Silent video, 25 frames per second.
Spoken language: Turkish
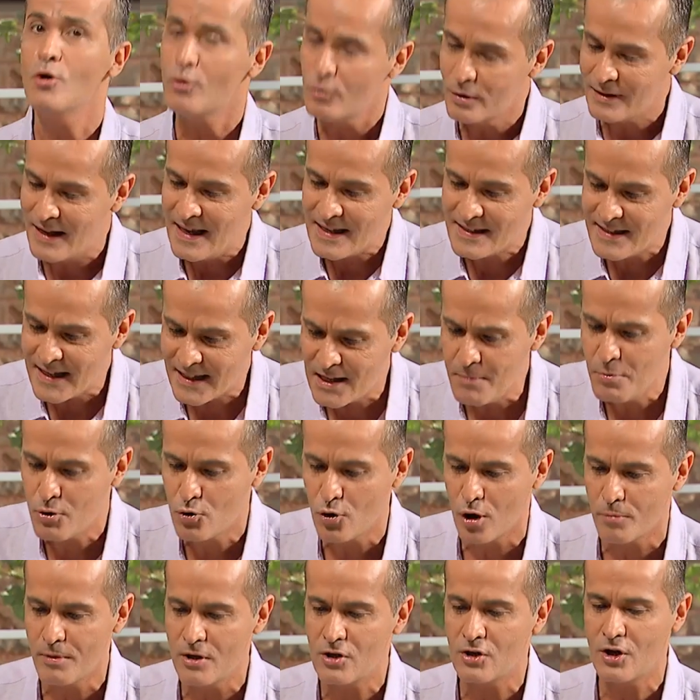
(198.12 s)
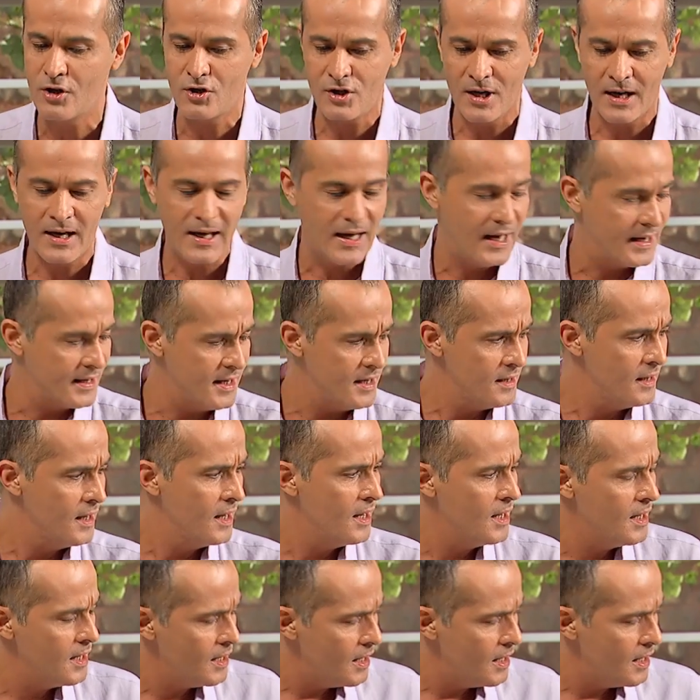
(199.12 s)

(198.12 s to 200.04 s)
çok lezzetli bir çorba çıkacak yani.